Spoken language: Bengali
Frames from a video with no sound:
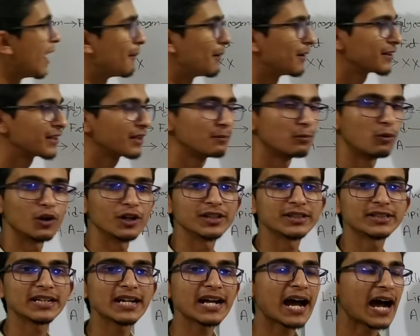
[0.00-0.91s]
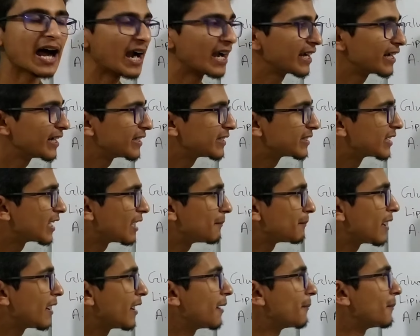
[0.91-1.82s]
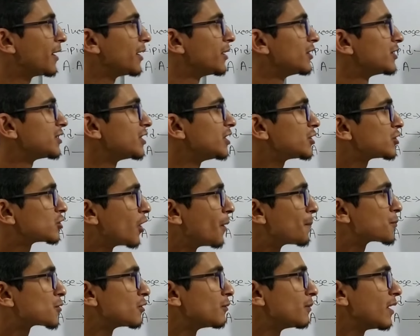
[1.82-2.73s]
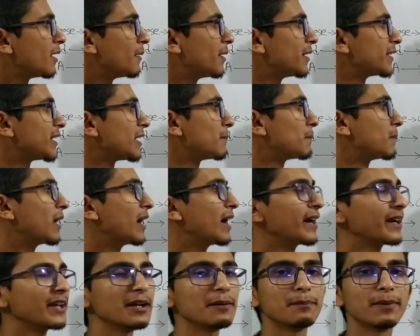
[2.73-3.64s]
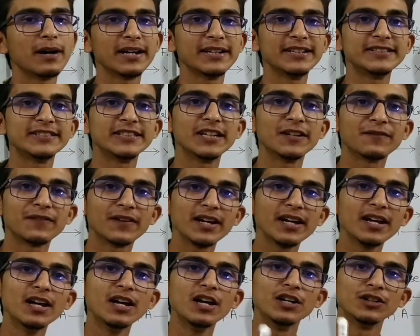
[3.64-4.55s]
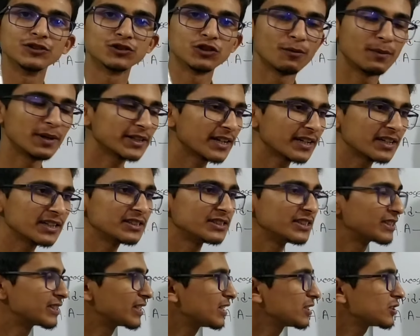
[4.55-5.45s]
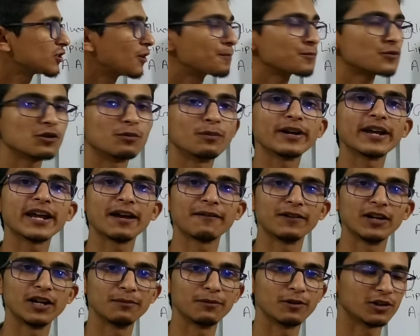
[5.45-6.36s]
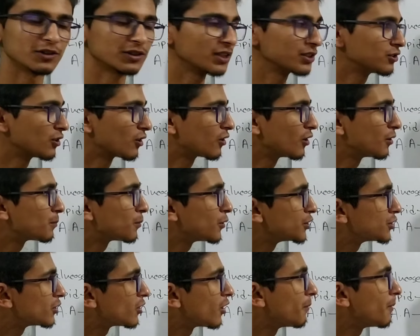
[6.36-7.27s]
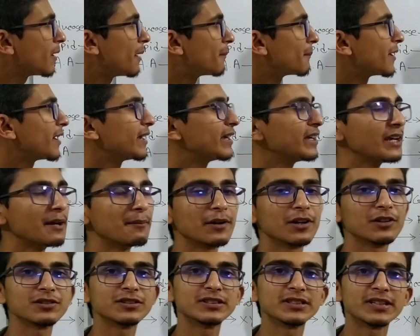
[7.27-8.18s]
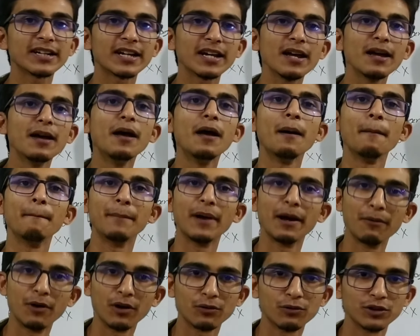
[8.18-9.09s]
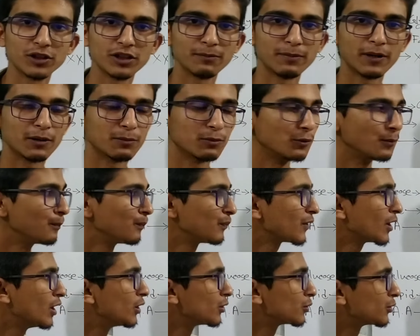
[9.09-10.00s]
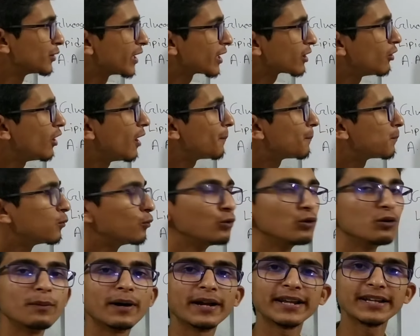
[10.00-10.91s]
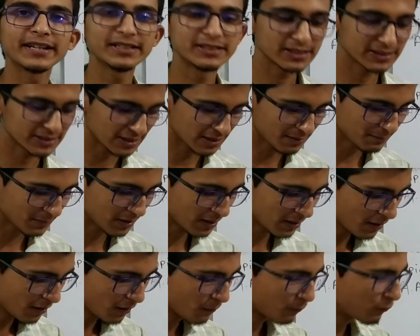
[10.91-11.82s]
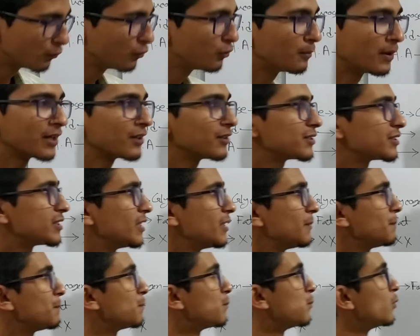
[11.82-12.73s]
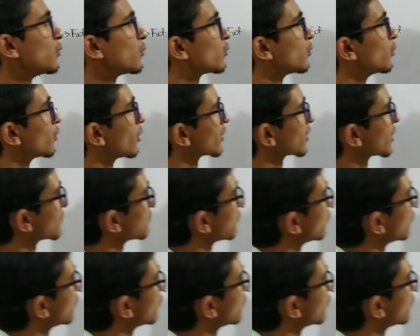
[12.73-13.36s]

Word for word: আমাদের বডিতে হান্ড্রেড গ্রাম অ্যামাইনো অ্যাসিড সবসময় আমাদের ব্লাডে বা ইসিএফে e জমা থাকে যেটা সবসময় অ্যাভেলেবেল অর্থাৎ যখন প্রয়োজন হবে আমরা এই অ্যামাইনো অ্যাসিডটাকে ব্যবহার করতে পারবো তো দেখো পুল মানে কি জানি আমরা পুল মানে হচ্ছে পুকুর অর্থাৎ